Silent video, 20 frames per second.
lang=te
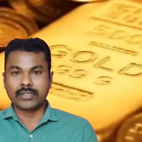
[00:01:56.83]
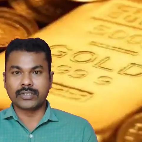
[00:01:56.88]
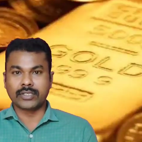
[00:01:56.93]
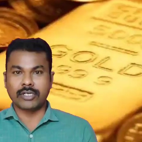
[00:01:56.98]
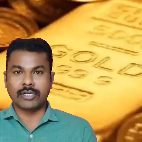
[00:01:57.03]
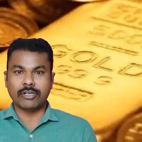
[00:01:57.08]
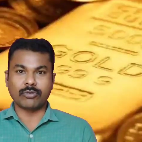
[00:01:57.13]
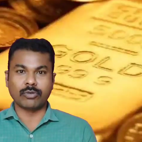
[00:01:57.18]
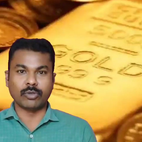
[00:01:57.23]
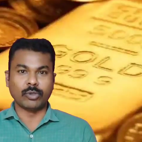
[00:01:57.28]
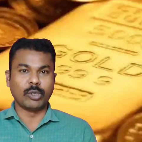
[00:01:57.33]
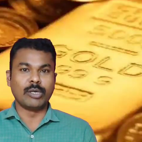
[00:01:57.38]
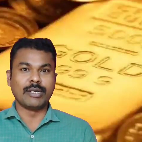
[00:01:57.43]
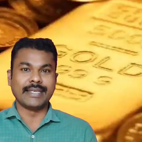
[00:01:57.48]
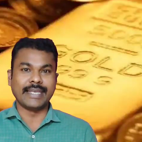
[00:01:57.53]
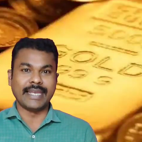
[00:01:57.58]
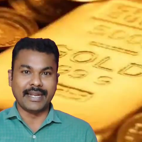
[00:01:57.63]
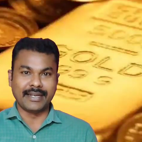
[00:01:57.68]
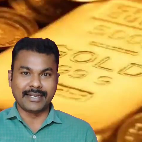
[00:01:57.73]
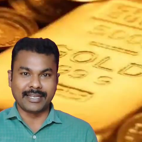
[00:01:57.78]
సో
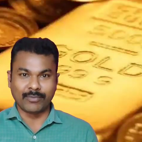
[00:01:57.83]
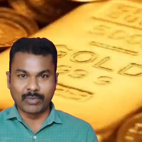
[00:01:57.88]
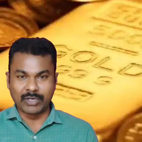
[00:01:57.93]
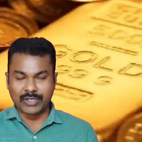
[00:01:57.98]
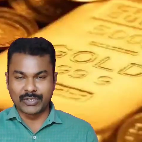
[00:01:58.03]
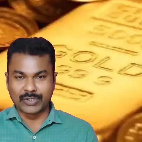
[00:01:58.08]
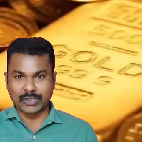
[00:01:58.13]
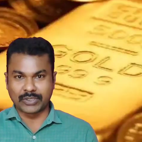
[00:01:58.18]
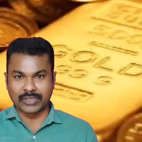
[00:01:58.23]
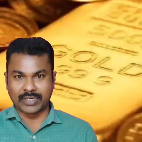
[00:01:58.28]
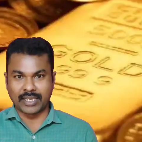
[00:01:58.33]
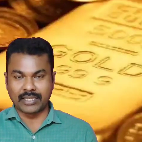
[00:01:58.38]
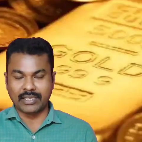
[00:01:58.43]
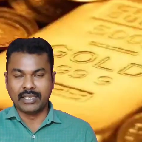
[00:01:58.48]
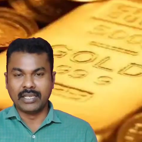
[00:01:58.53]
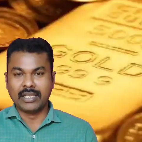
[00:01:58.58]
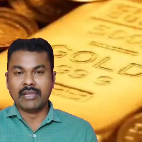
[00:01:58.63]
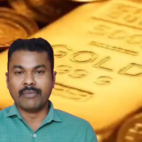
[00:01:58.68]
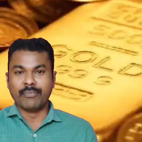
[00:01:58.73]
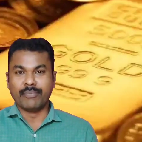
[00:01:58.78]
గోల్డ్ ఏటీఎంలు వచ్చిన్నాయి
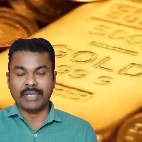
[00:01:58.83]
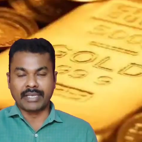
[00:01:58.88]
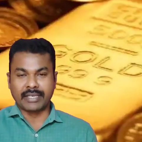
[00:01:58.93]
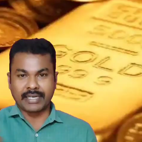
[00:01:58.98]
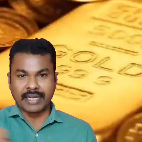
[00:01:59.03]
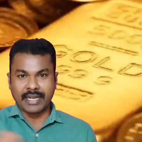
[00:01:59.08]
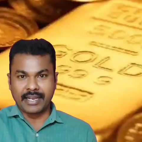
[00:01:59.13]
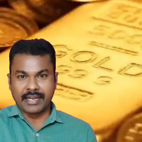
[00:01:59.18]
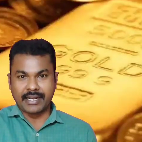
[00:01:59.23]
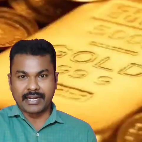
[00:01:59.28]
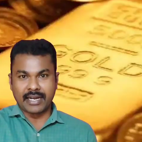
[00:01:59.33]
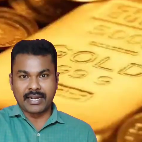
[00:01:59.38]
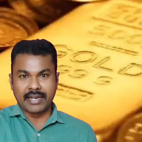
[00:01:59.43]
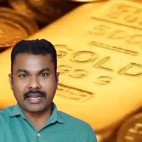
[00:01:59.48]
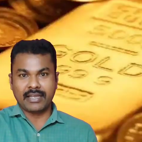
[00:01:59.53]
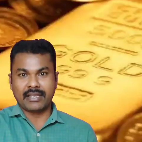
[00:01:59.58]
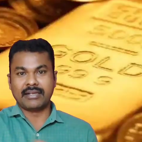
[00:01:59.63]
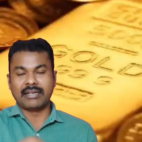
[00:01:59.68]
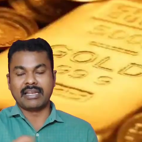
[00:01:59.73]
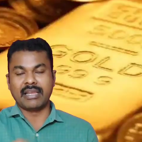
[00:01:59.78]
మీ క్రెడిట్
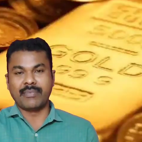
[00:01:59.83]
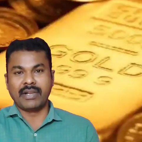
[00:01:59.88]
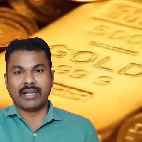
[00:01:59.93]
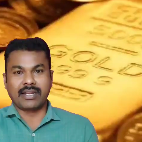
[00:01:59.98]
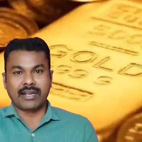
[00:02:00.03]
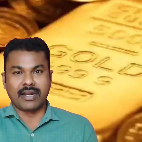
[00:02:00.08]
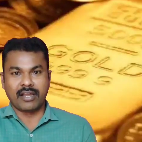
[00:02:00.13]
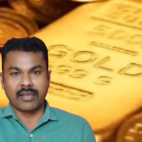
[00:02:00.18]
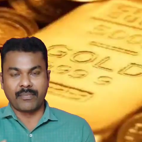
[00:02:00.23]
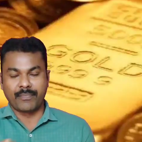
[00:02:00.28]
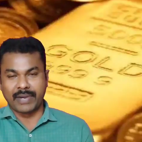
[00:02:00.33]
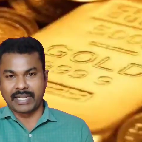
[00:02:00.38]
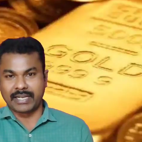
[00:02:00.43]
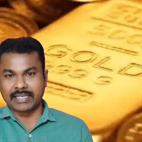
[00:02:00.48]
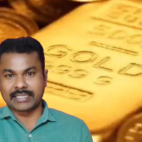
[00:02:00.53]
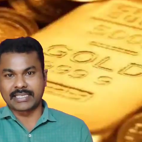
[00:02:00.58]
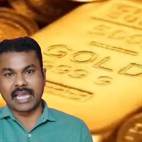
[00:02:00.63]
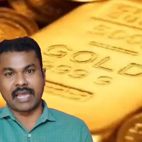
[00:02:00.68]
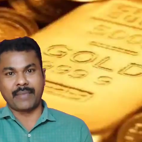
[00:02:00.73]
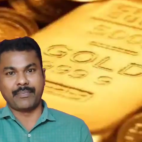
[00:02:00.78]
కార్డు డెబిట్ కార్డు
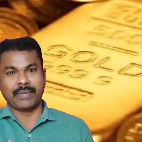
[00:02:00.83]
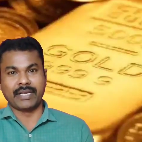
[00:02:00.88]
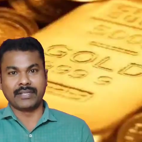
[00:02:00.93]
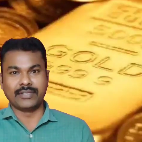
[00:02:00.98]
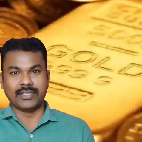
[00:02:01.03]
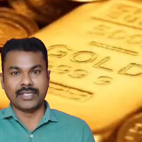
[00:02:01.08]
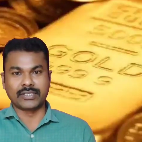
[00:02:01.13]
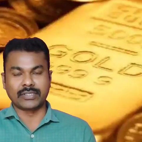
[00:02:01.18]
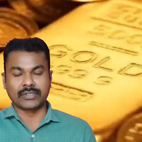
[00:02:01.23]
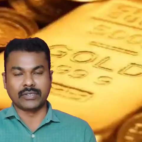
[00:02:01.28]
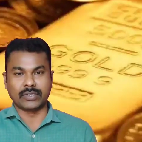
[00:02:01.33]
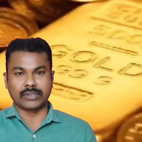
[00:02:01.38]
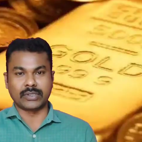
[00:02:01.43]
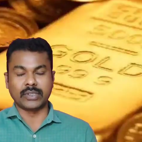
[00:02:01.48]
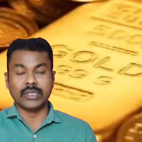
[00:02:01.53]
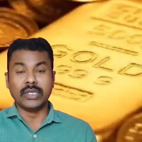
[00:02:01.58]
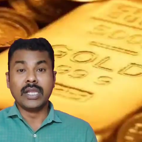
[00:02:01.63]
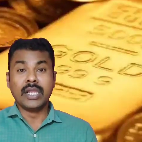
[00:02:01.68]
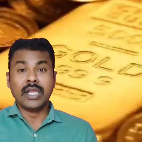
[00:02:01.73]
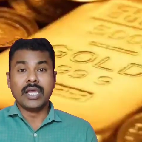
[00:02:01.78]
పెట్టేసి హ్యాపీగా తీసుకోవచ్చు
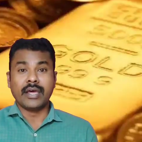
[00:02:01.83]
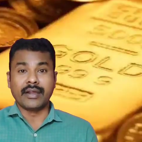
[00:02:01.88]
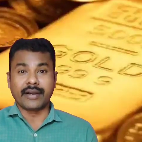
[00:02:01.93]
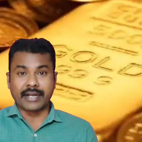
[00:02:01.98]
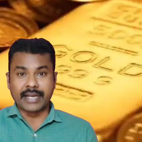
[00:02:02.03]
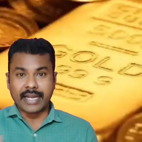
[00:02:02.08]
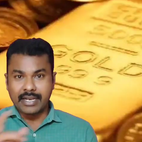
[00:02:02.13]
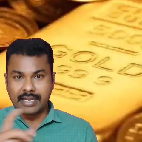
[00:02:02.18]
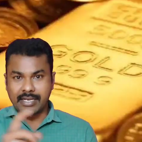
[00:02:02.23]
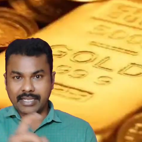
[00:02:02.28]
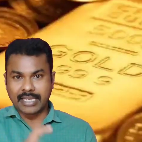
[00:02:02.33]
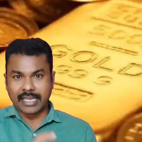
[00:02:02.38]
రేటు